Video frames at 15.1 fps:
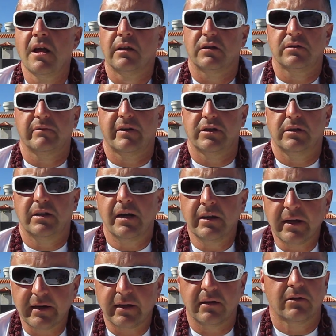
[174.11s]
To są właśnie te
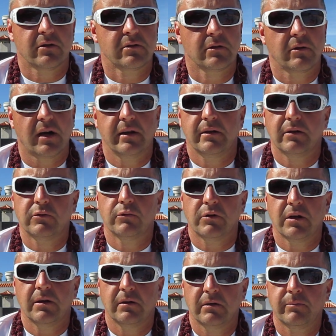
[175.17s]
energie, drodzy kochani,
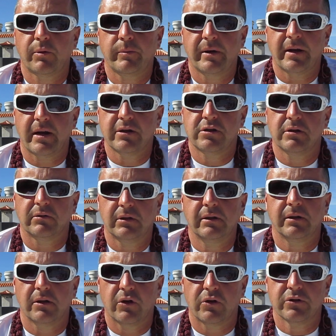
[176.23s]
które pobieracie od
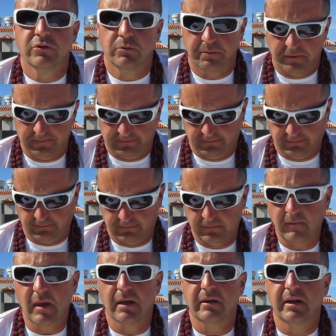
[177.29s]
innych osób,
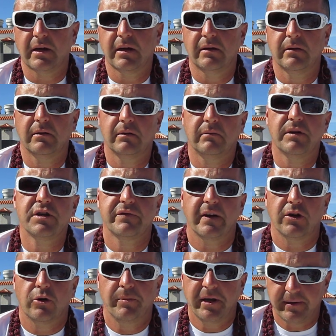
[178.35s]
niekiedy
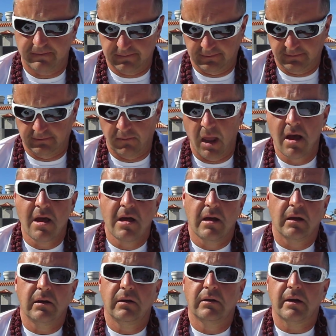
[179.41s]
nieświadomie i